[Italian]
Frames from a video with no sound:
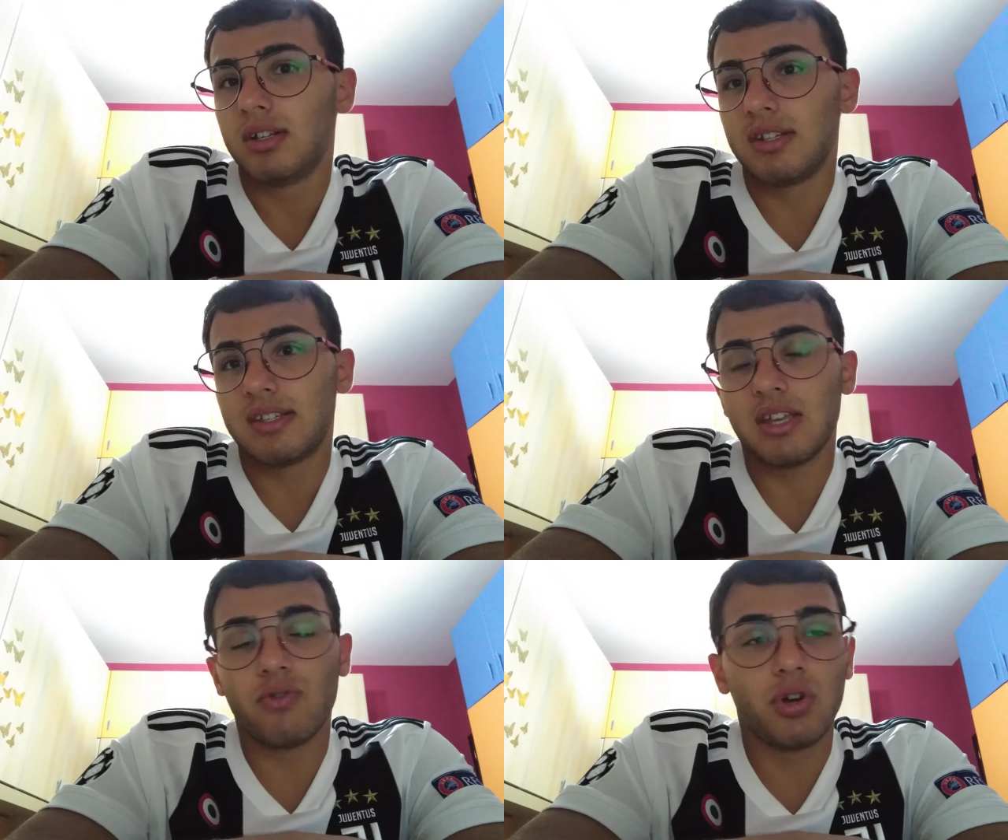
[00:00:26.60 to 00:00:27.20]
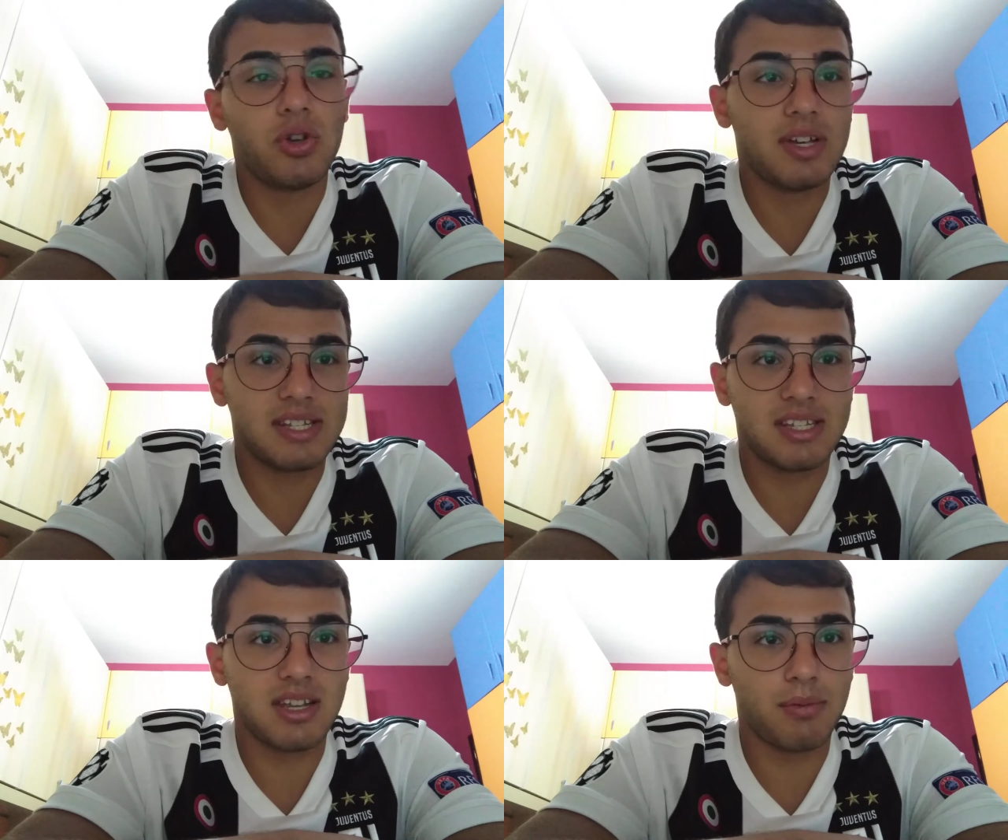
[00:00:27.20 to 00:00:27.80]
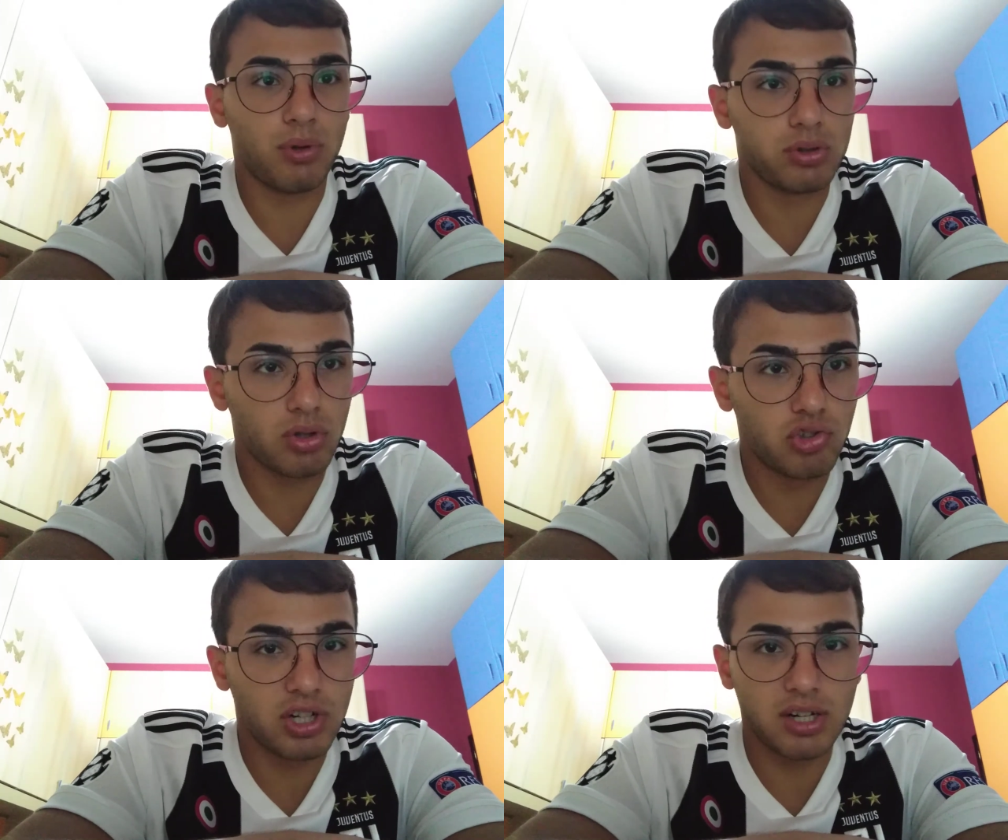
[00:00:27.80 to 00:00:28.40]
Se voglio essere
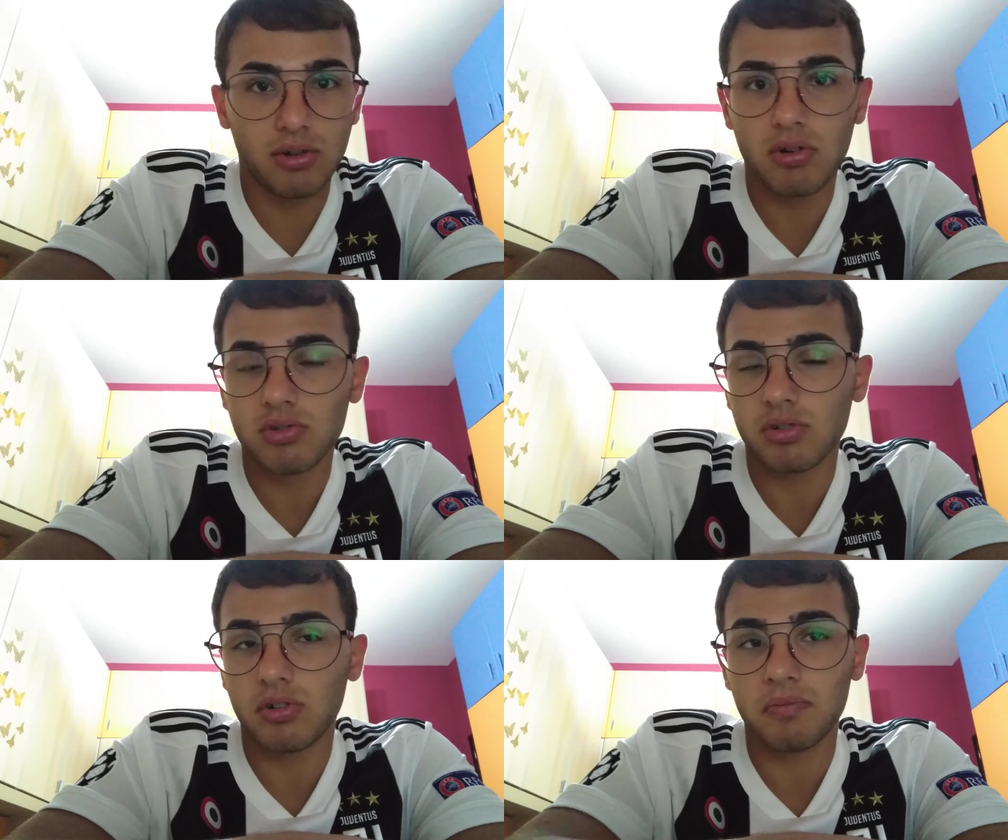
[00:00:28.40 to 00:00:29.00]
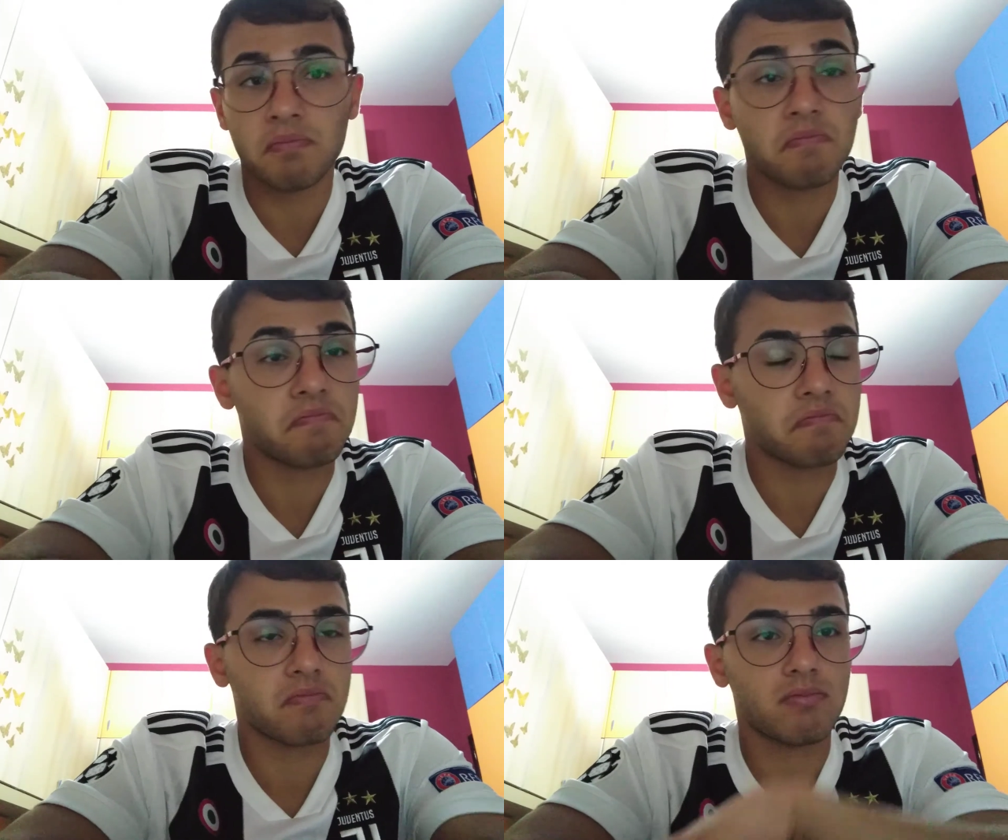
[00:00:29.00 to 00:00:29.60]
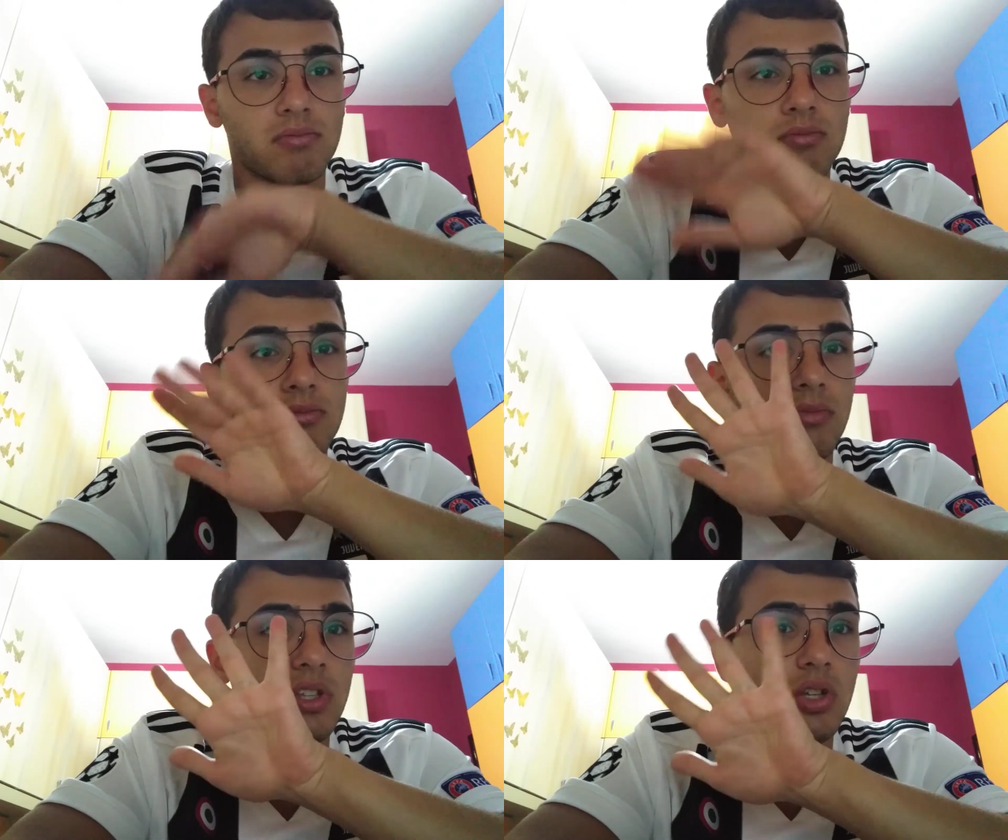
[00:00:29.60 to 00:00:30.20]
molto generoso,
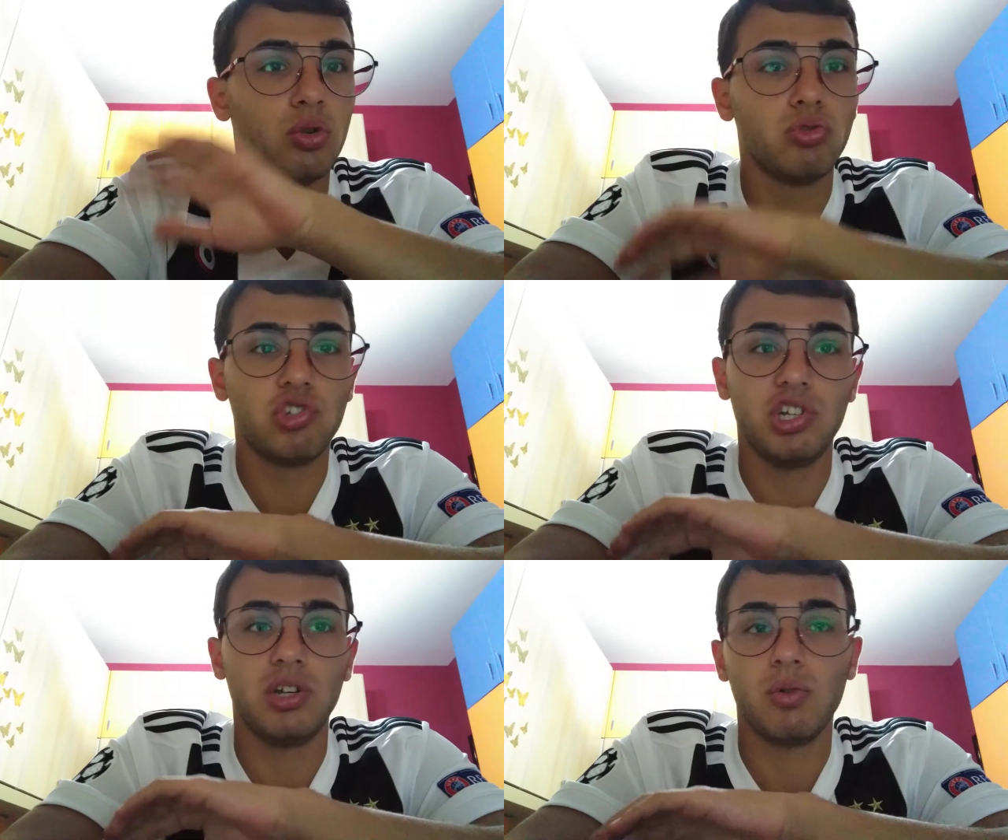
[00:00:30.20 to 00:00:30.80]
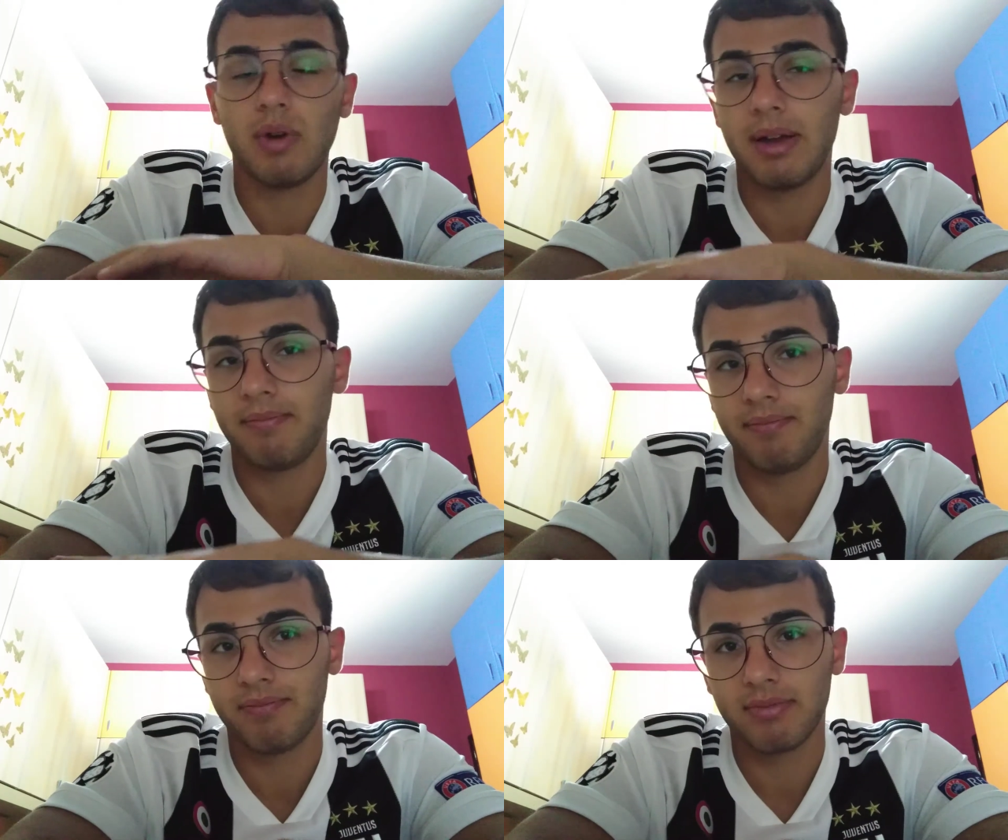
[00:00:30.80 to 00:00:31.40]
gli do un 5.